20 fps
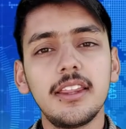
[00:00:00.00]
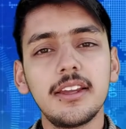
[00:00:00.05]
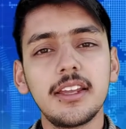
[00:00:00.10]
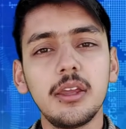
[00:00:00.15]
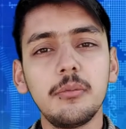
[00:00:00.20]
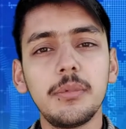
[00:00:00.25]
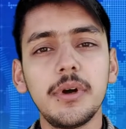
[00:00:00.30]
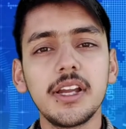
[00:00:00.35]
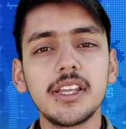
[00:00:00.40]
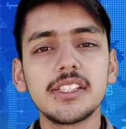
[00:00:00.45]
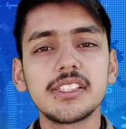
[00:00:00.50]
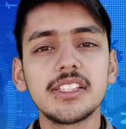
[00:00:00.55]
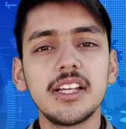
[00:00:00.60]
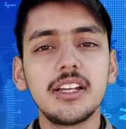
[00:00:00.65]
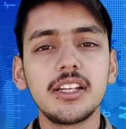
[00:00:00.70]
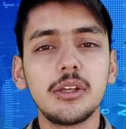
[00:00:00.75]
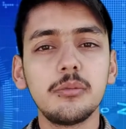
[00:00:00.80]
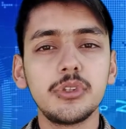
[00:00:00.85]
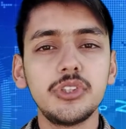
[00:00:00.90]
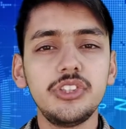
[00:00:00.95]
ताकि
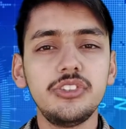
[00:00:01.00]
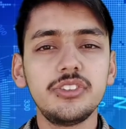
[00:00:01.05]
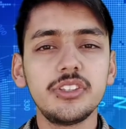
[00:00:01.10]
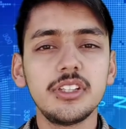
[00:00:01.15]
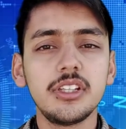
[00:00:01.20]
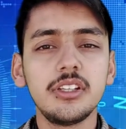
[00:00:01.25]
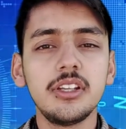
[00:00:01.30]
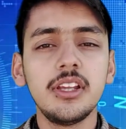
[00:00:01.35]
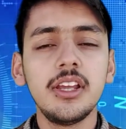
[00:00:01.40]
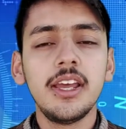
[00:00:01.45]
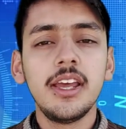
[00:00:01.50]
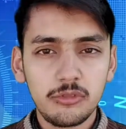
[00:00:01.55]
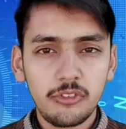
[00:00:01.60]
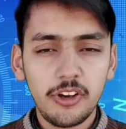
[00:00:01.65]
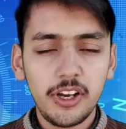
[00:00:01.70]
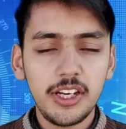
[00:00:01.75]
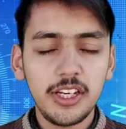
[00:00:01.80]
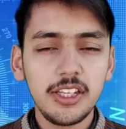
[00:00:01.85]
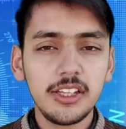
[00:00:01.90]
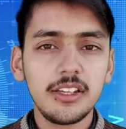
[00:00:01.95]
पाकिस्तान की पोजीशन
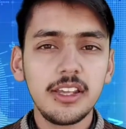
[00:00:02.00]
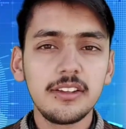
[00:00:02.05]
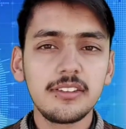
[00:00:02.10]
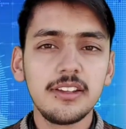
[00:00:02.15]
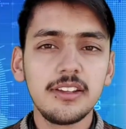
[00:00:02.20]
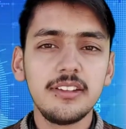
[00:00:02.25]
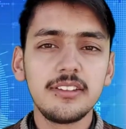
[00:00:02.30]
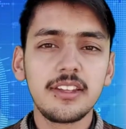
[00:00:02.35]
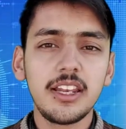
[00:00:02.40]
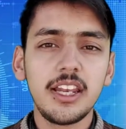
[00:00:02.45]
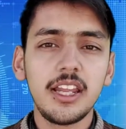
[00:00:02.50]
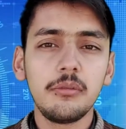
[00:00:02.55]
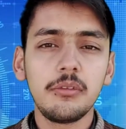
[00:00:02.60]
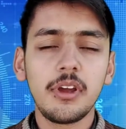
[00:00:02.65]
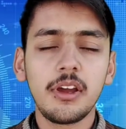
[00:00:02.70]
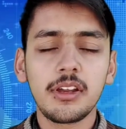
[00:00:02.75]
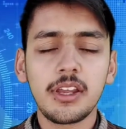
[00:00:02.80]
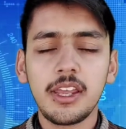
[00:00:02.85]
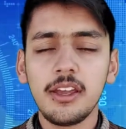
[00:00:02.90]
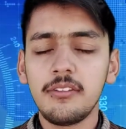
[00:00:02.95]
ट्रेडिंग के सिलसिले में
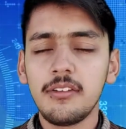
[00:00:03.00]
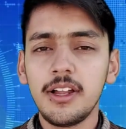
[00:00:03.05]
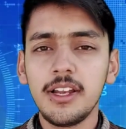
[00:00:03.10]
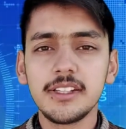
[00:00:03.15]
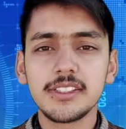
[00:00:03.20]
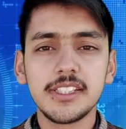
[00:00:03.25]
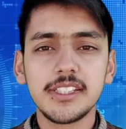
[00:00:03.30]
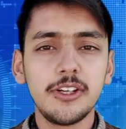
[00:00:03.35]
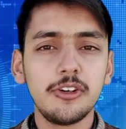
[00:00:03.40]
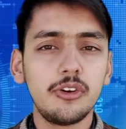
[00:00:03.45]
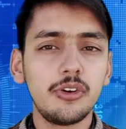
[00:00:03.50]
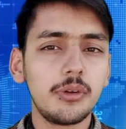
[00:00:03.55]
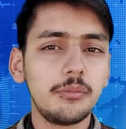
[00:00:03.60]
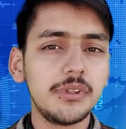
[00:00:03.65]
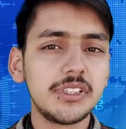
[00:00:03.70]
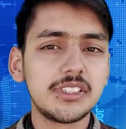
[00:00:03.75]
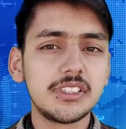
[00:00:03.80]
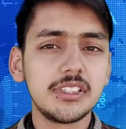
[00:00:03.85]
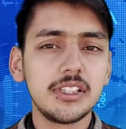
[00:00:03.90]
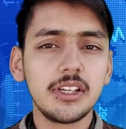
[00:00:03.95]
के हवाले से और
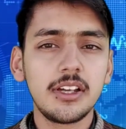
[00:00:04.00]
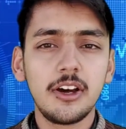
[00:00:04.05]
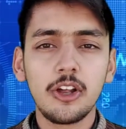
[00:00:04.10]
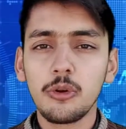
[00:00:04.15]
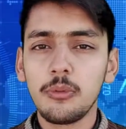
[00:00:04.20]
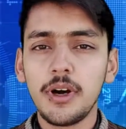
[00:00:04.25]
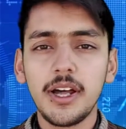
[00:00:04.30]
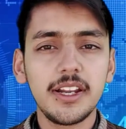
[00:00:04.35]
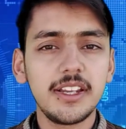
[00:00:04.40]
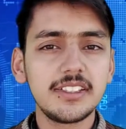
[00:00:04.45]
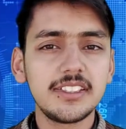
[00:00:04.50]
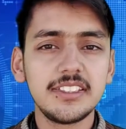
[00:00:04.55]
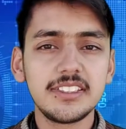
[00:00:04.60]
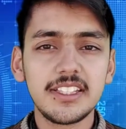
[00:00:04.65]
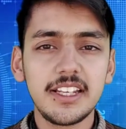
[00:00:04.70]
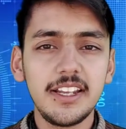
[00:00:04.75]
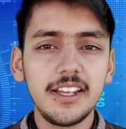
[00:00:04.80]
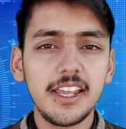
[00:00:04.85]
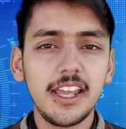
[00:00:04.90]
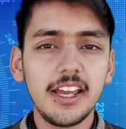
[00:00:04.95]
बिजनेस कारोबार के
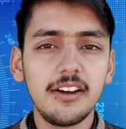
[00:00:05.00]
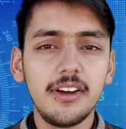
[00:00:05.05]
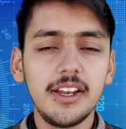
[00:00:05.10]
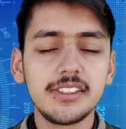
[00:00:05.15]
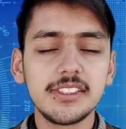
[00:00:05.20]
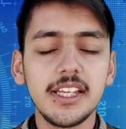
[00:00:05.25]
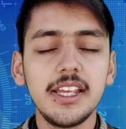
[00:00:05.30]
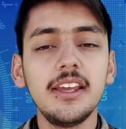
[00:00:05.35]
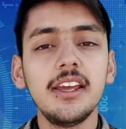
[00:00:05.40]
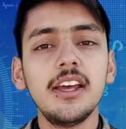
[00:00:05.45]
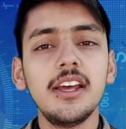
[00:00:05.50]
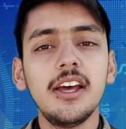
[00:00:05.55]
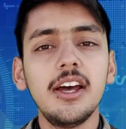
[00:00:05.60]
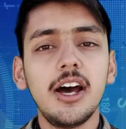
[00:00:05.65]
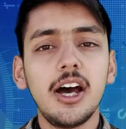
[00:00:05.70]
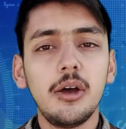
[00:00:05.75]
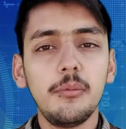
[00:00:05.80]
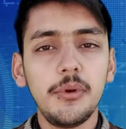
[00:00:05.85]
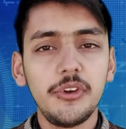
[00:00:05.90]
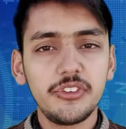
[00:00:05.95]
सिलसिले के हवाले से
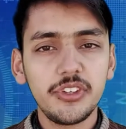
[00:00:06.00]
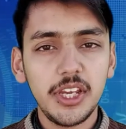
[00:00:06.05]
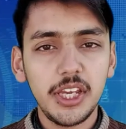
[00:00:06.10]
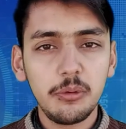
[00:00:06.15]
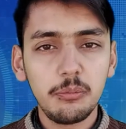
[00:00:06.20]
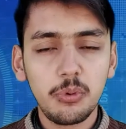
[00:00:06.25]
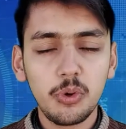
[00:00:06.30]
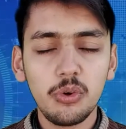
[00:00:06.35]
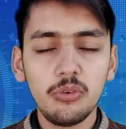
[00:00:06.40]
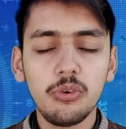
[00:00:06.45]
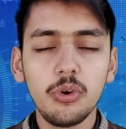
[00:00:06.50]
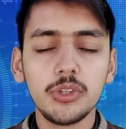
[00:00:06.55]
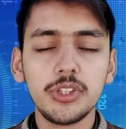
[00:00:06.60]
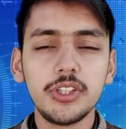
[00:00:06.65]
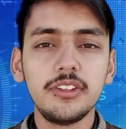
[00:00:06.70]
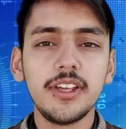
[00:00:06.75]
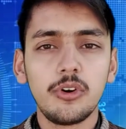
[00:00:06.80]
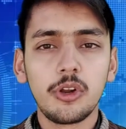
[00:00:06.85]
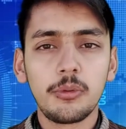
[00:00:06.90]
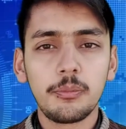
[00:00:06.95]
हमेशा इम्प्रूव होती
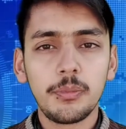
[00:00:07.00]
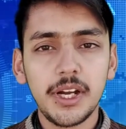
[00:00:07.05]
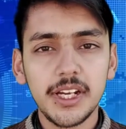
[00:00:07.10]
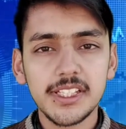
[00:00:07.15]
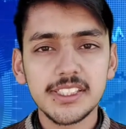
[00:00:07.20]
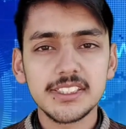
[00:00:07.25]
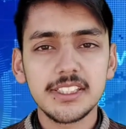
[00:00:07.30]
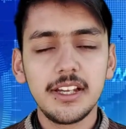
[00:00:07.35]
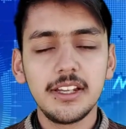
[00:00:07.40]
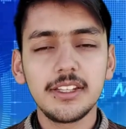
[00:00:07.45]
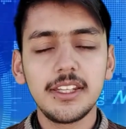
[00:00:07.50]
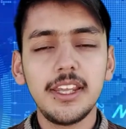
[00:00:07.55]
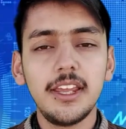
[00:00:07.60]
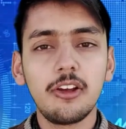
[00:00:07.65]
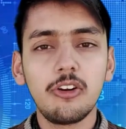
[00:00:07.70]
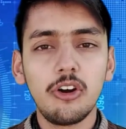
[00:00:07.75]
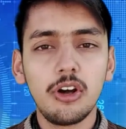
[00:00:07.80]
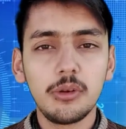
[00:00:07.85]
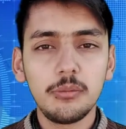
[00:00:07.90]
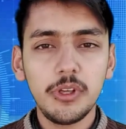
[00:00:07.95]
जाए और पाकिस्तान की
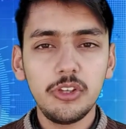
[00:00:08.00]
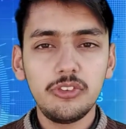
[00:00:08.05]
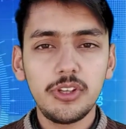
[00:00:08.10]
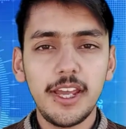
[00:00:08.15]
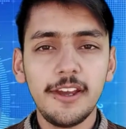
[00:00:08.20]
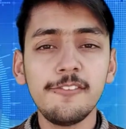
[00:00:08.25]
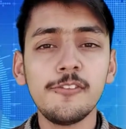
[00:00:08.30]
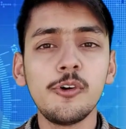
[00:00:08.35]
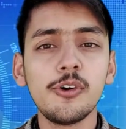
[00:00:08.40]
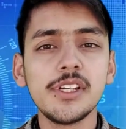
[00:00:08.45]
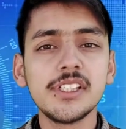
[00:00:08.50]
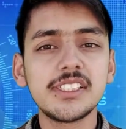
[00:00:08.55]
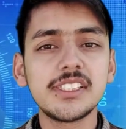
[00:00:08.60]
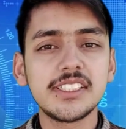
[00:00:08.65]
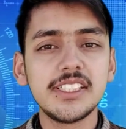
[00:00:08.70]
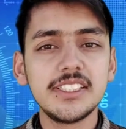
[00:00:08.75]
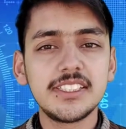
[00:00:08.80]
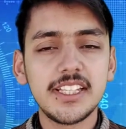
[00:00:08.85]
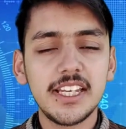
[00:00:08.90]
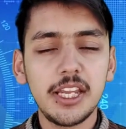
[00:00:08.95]
इकानमी जो है वो इस
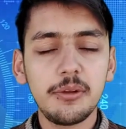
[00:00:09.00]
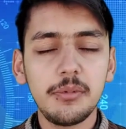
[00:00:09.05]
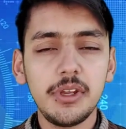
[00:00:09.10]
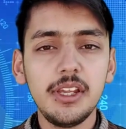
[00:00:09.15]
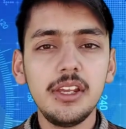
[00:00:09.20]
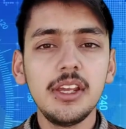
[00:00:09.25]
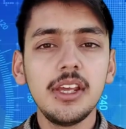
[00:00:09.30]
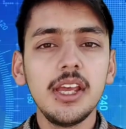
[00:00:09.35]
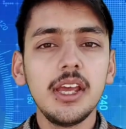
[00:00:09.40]
सिलसिले में